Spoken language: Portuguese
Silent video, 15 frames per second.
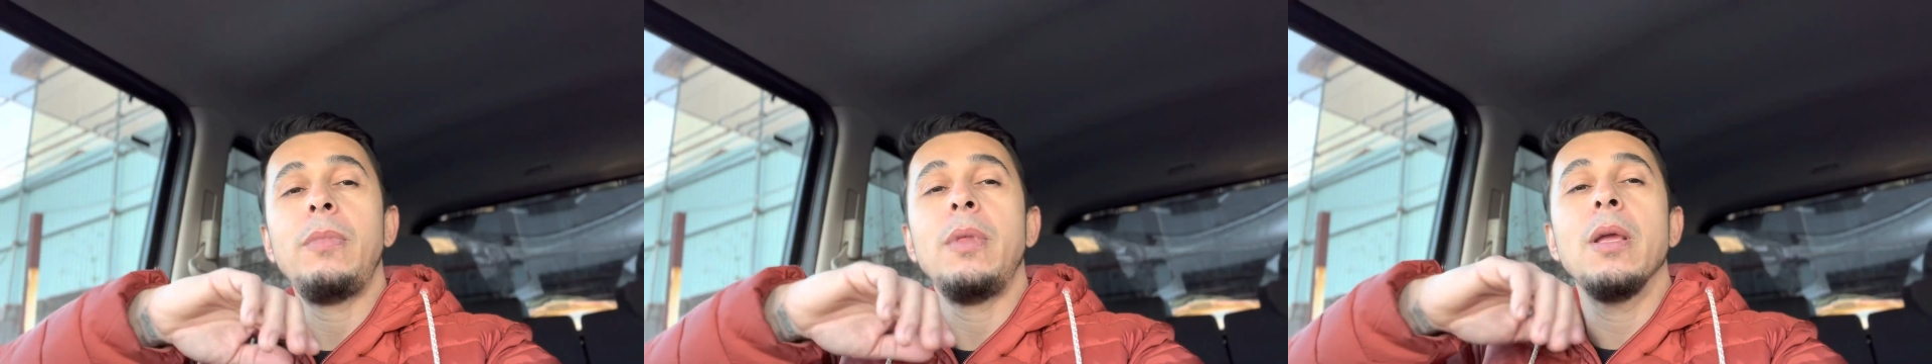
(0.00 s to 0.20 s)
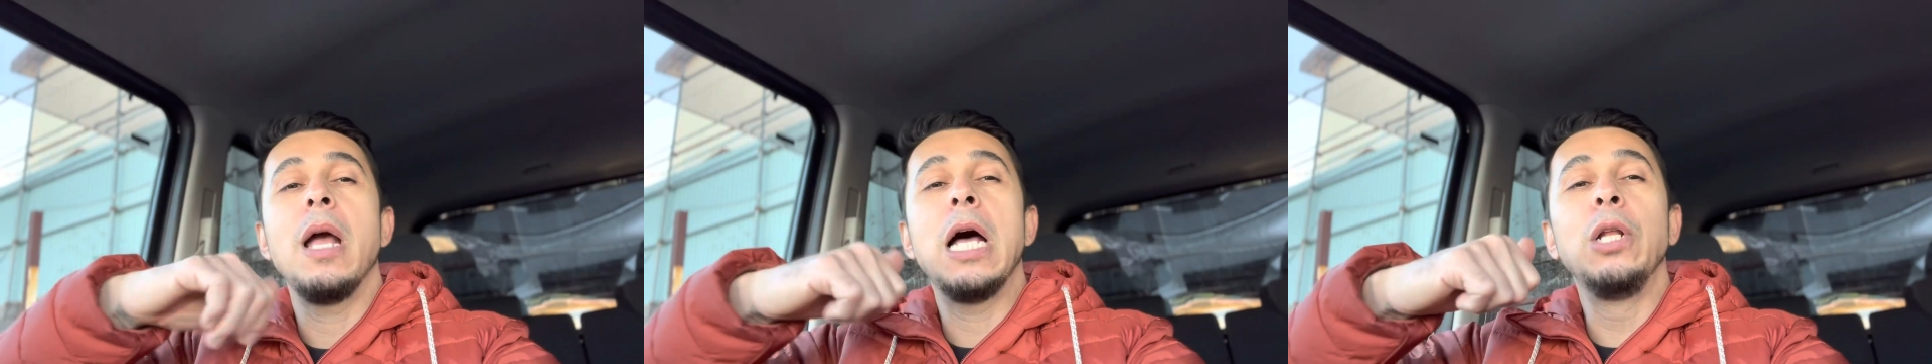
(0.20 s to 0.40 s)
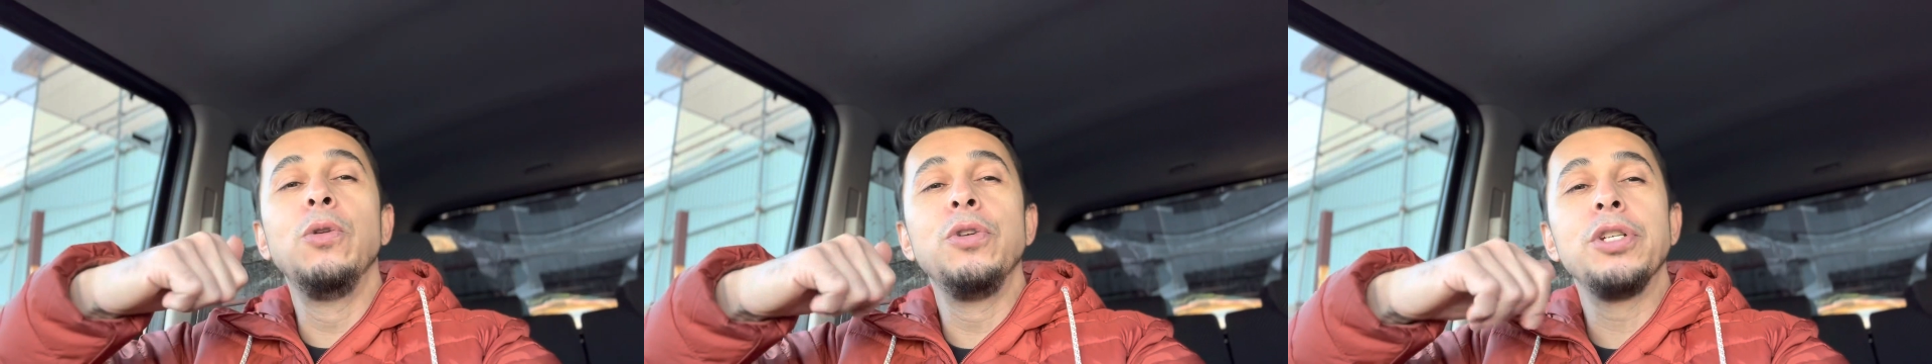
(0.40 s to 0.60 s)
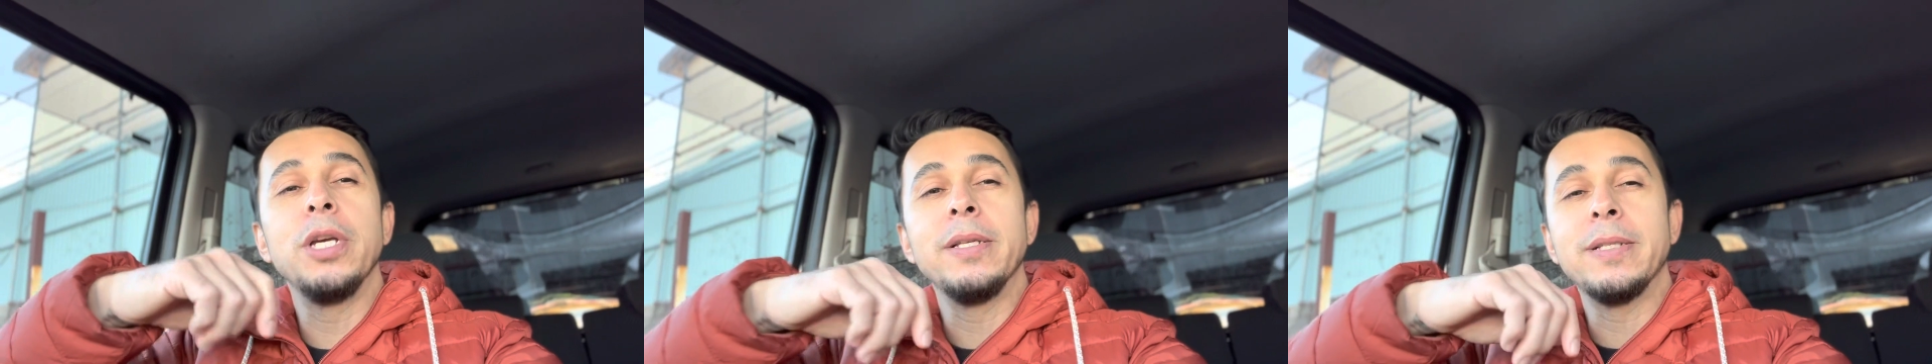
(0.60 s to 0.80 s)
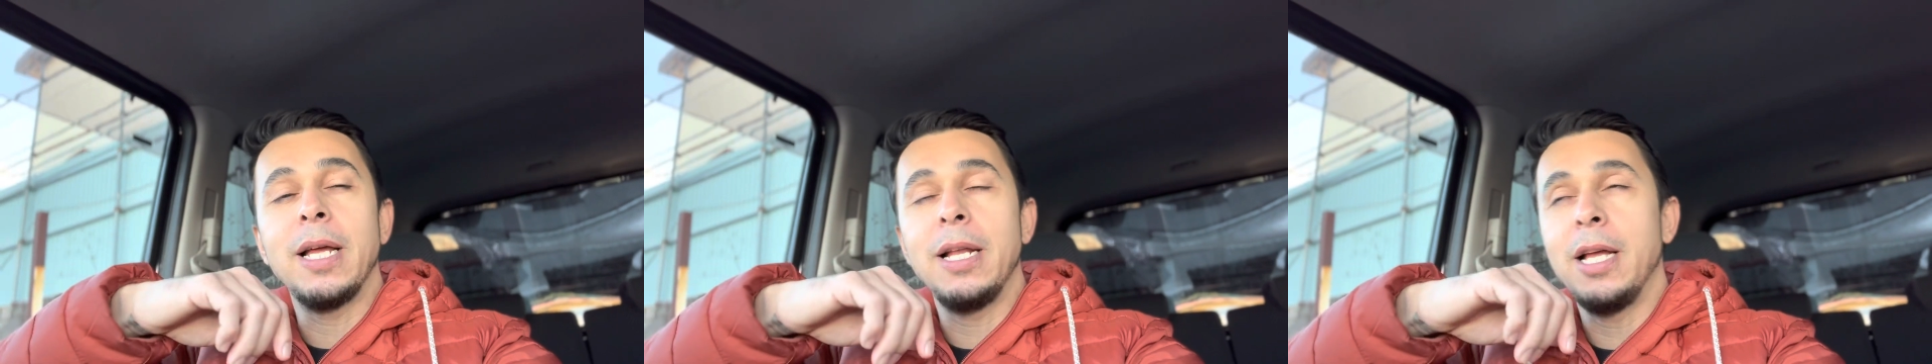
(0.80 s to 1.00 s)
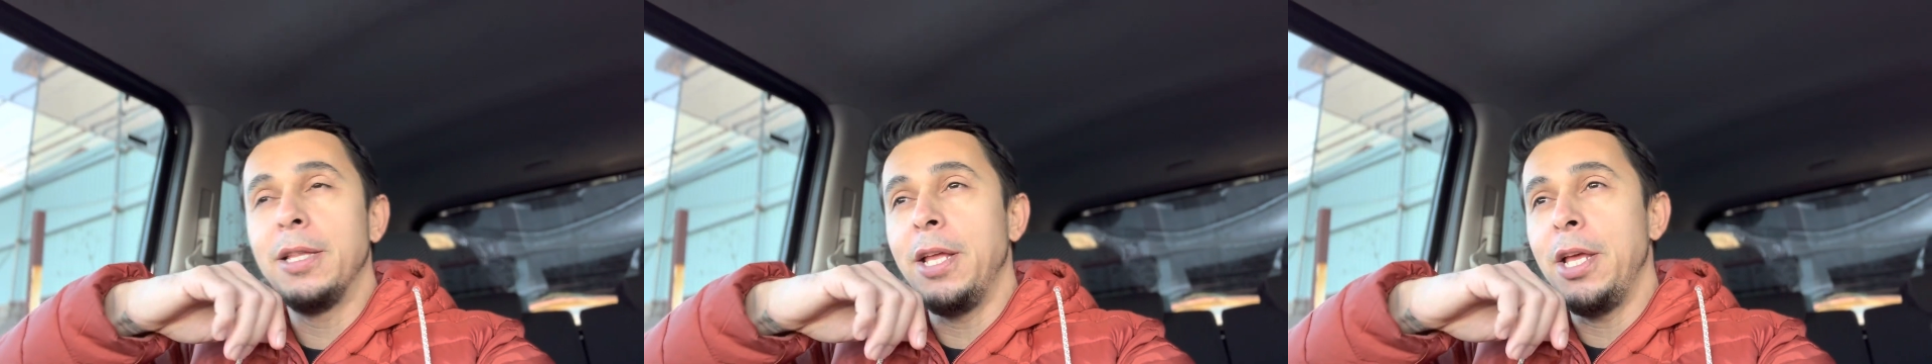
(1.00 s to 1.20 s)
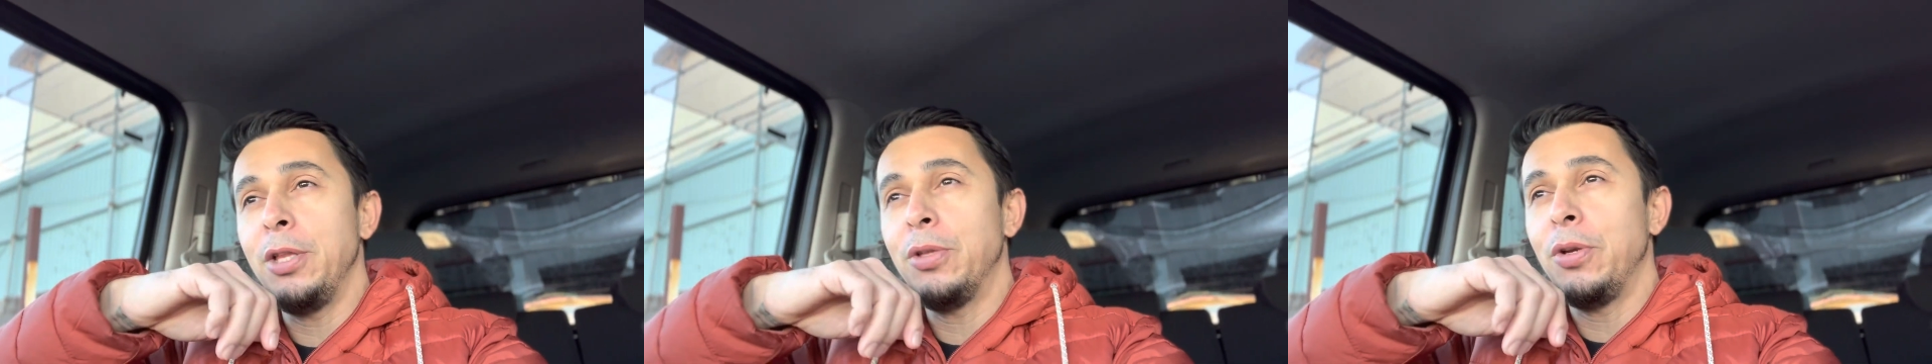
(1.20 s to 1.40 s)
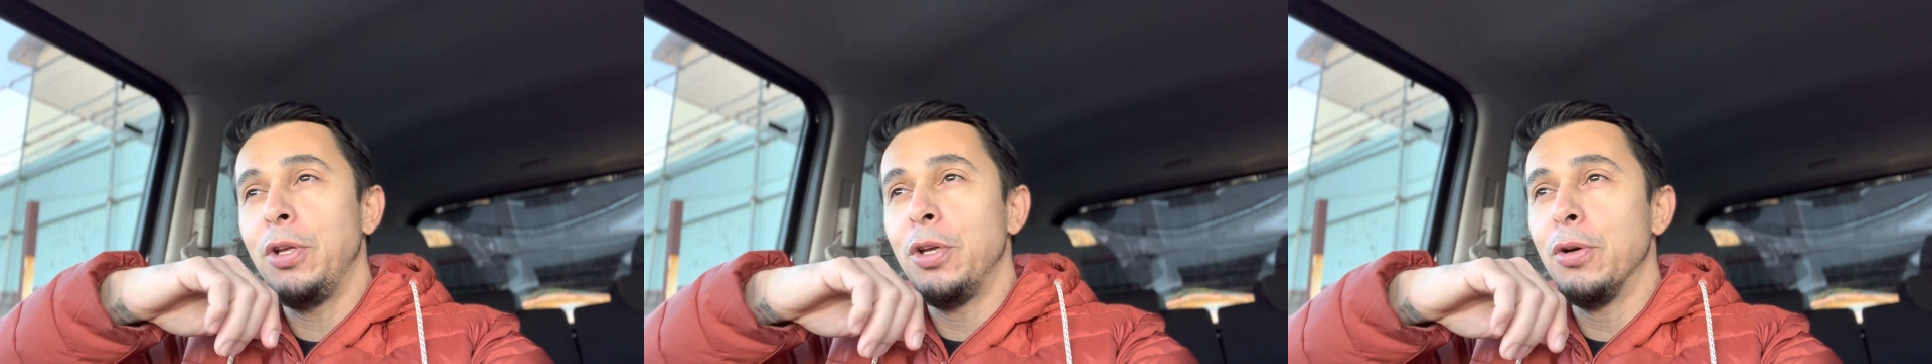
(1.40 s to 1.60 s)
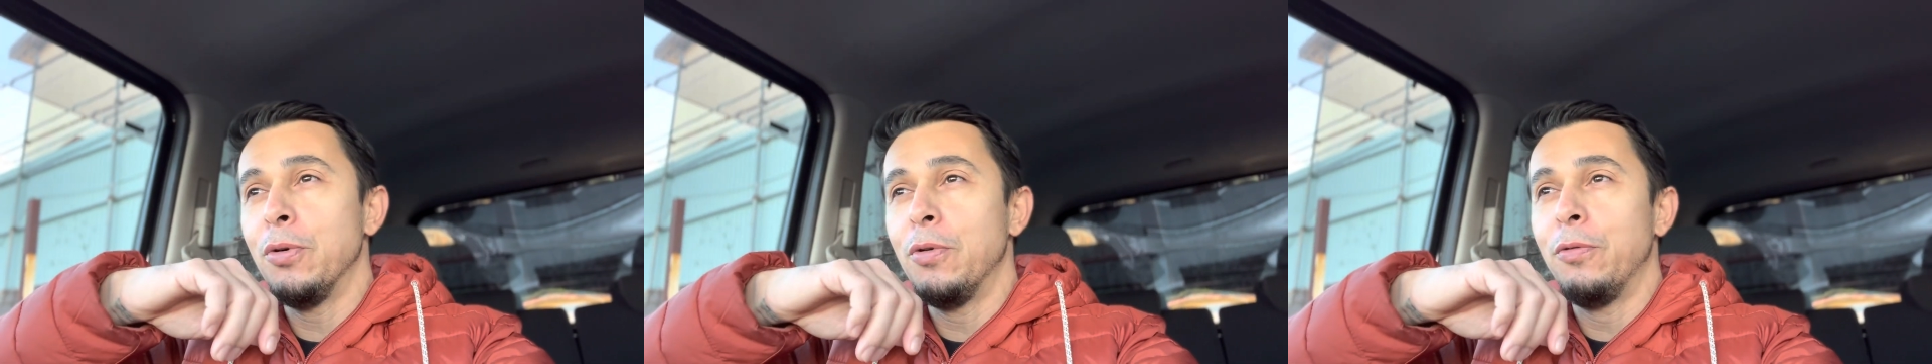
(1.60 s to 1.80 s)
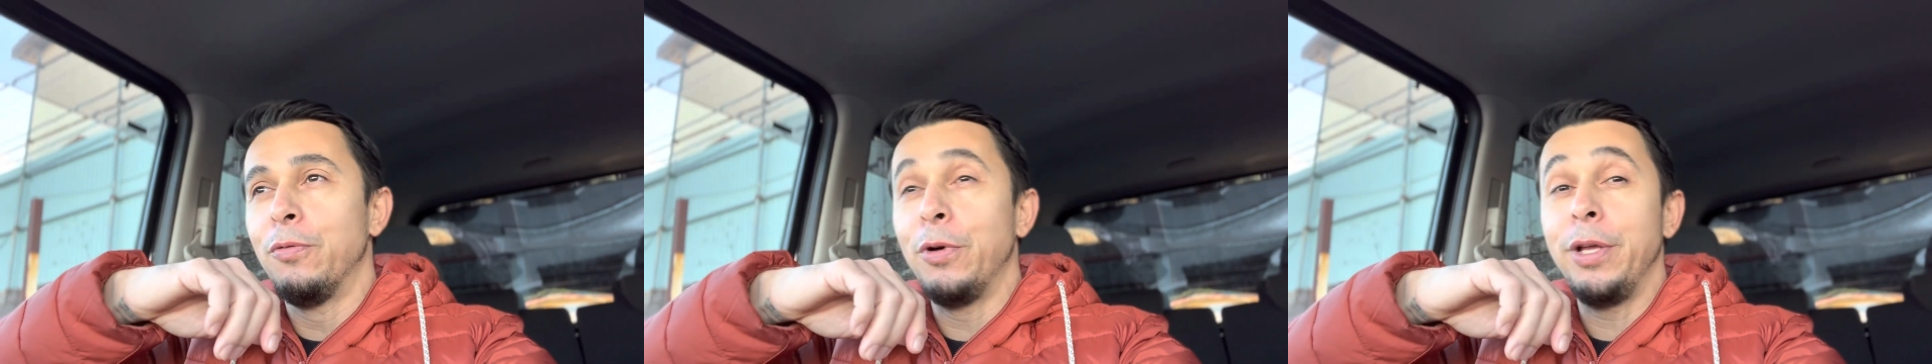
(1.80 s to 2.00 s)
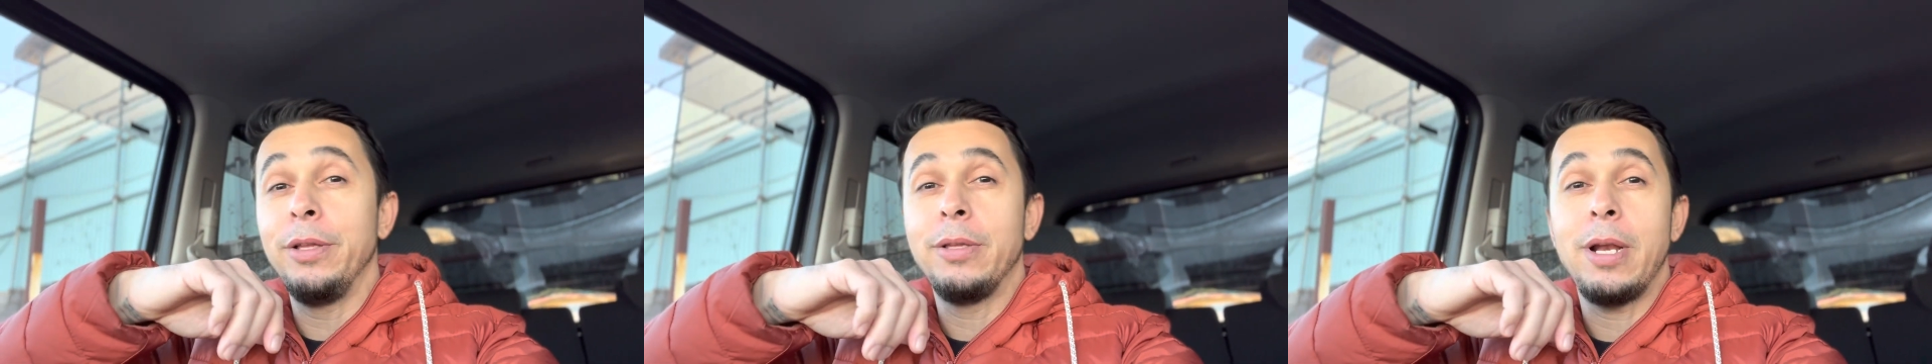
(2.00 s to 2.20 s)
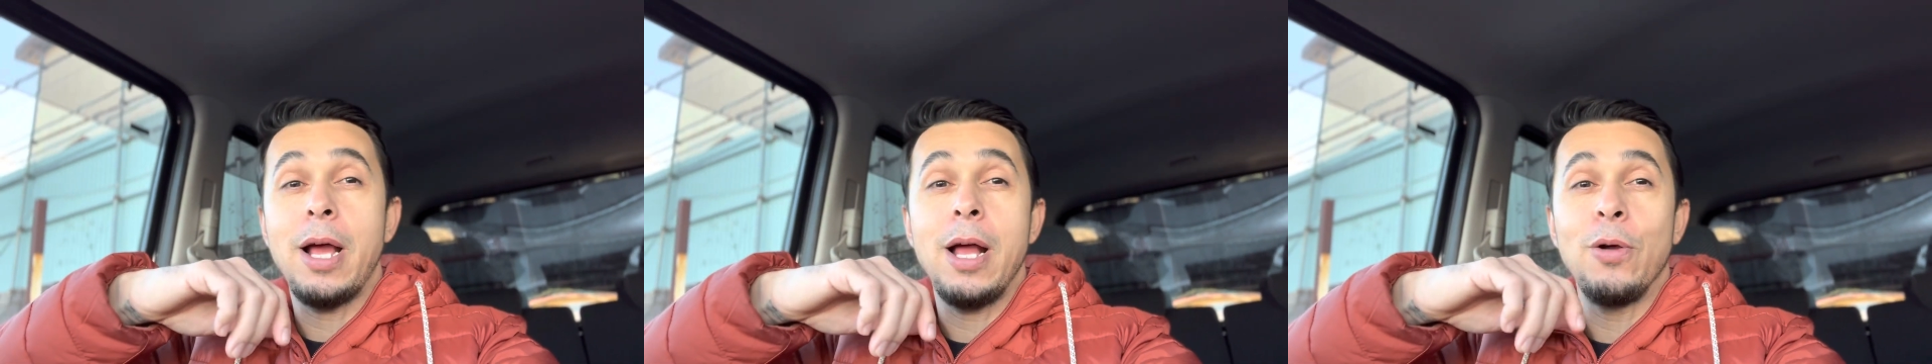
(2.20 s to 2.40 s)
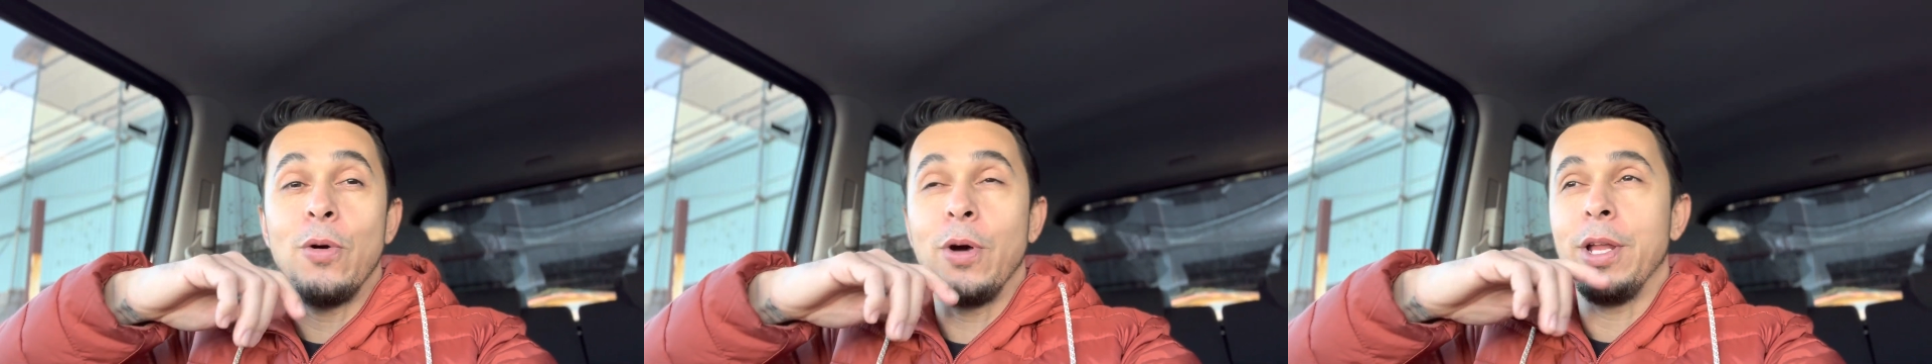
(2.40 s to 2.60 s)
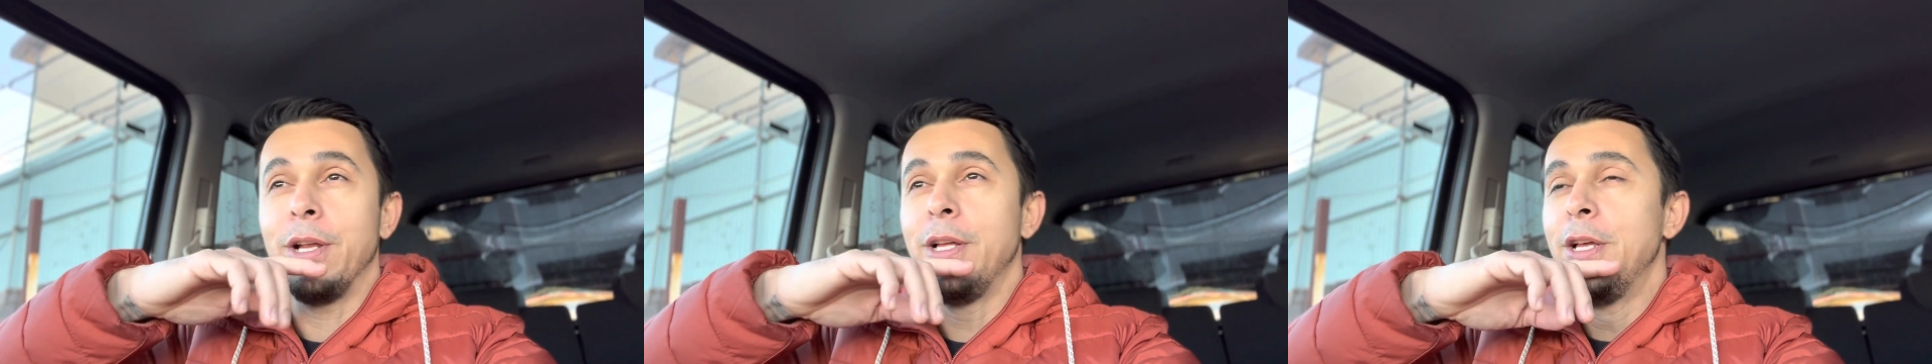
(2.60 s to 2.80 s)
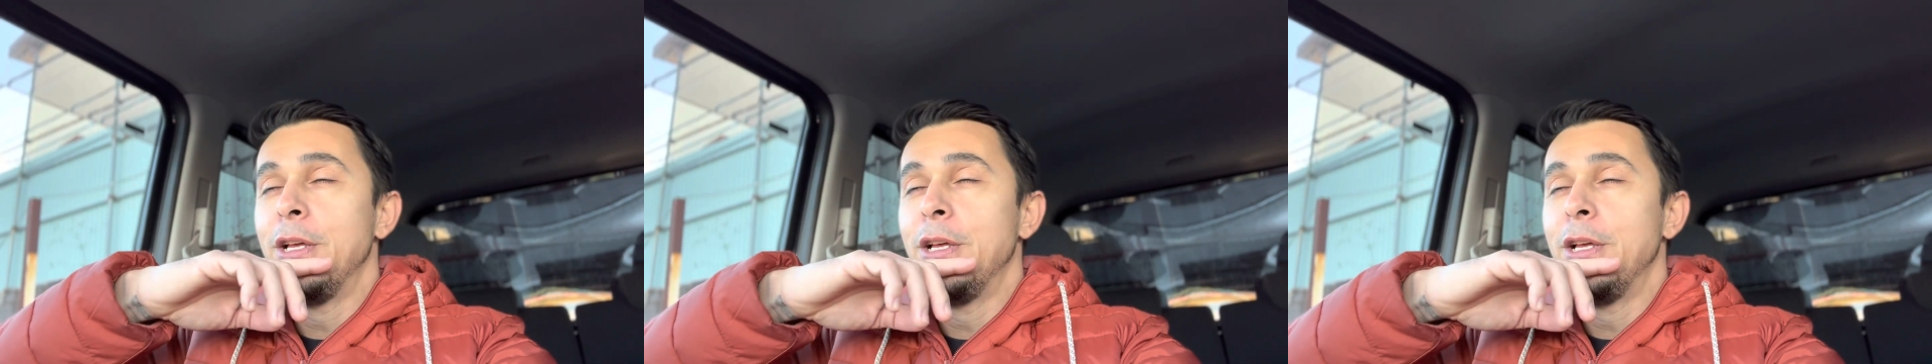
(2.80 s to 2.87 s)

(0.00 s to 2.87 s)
A luz já está lá dentro e eu vou entrar agora.